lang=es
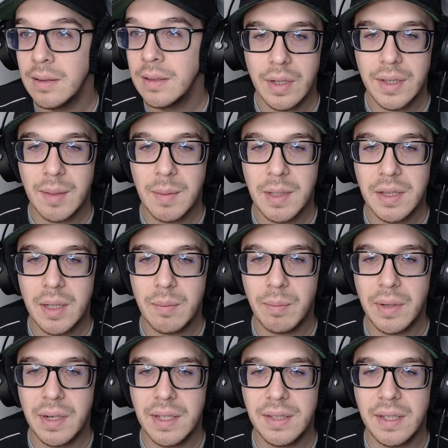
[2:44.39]
Concretamente
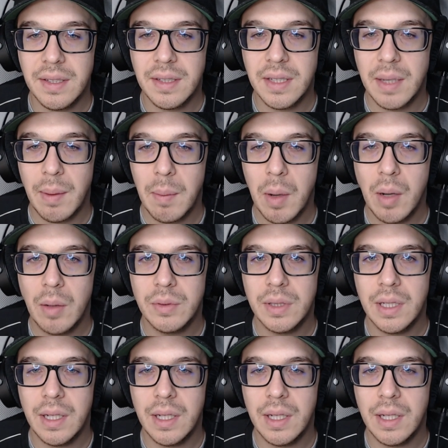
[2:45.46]
el preset que vamos a